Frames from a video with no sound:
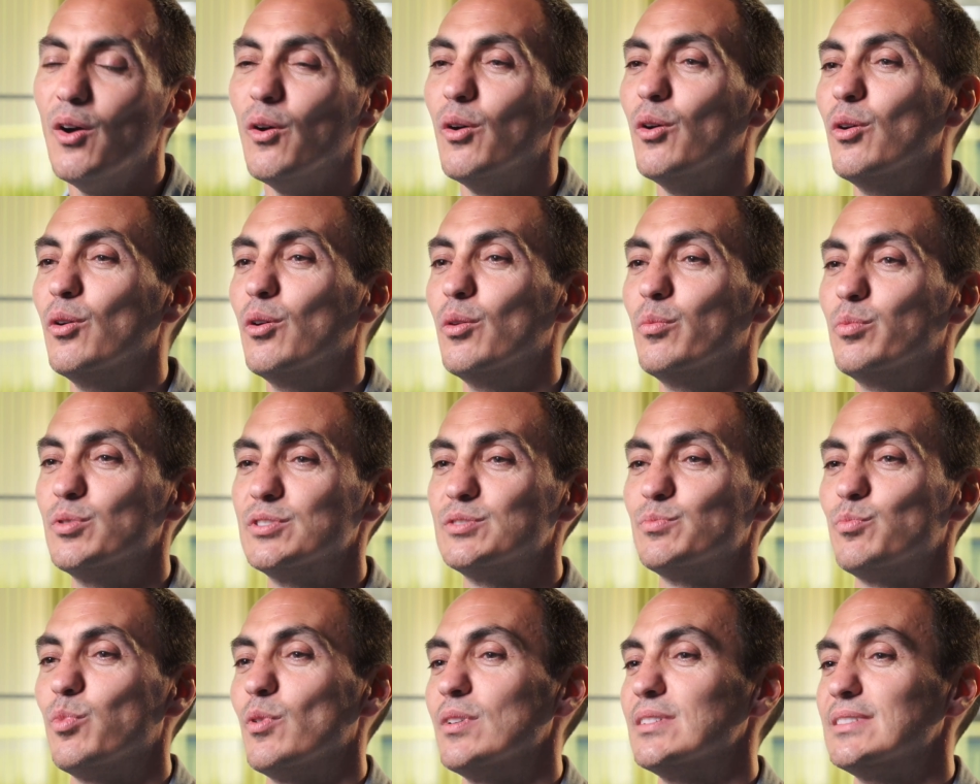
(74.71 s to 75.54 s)
o
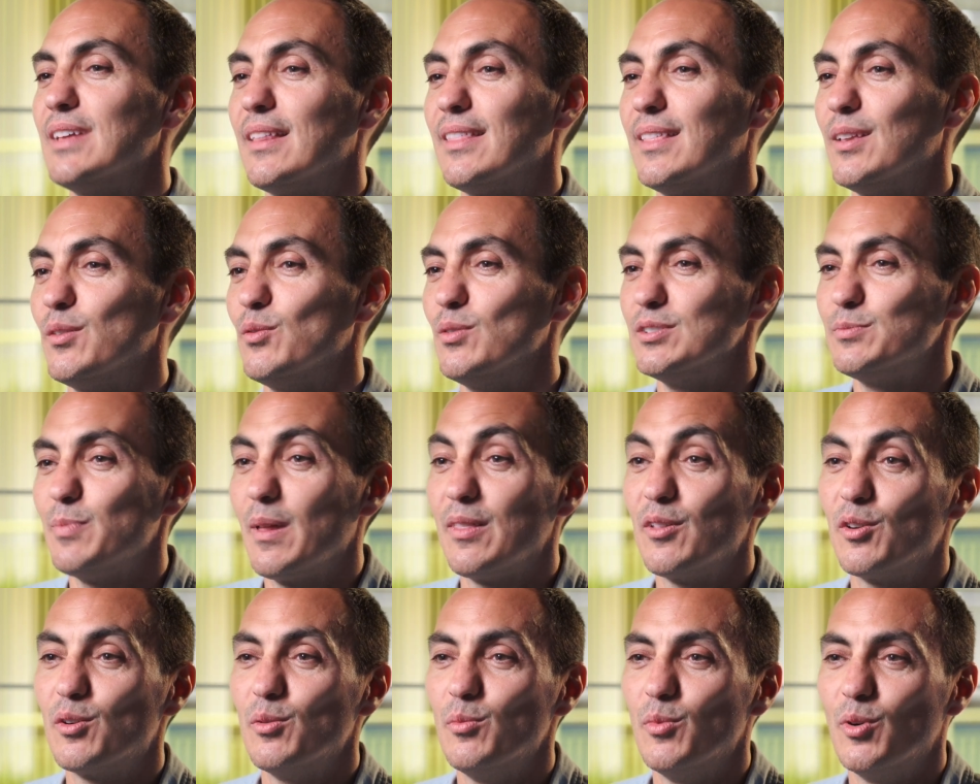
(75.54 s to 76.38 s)
pues puedes hacer un
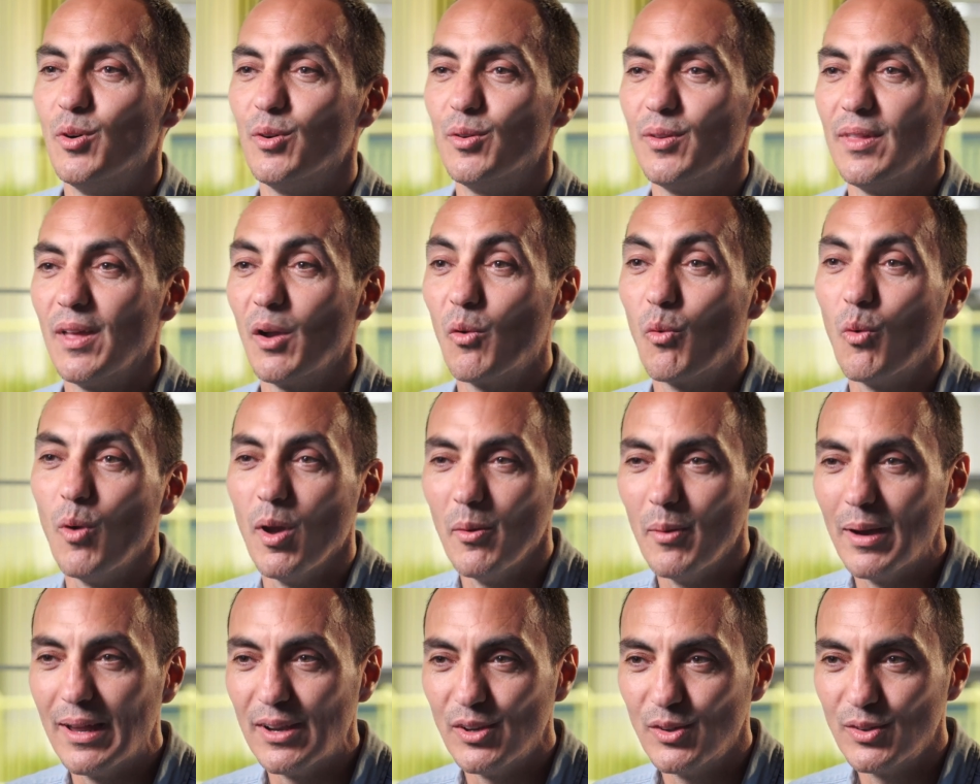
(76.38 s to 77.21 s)
espacio como de
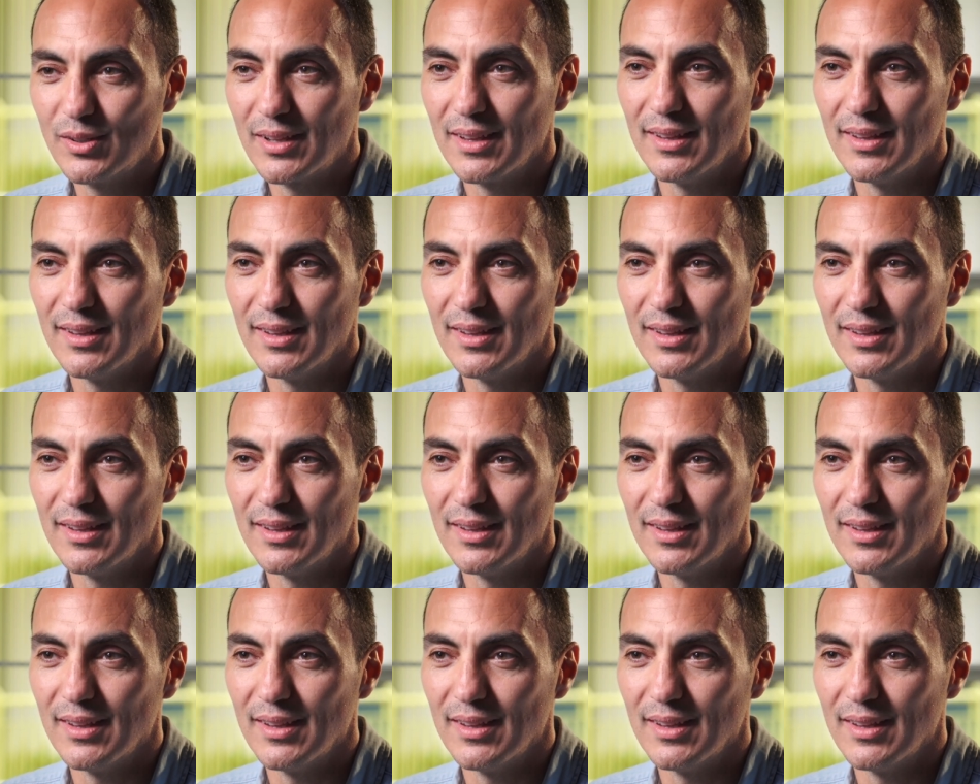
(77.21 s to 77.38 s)
cueva, ¿no?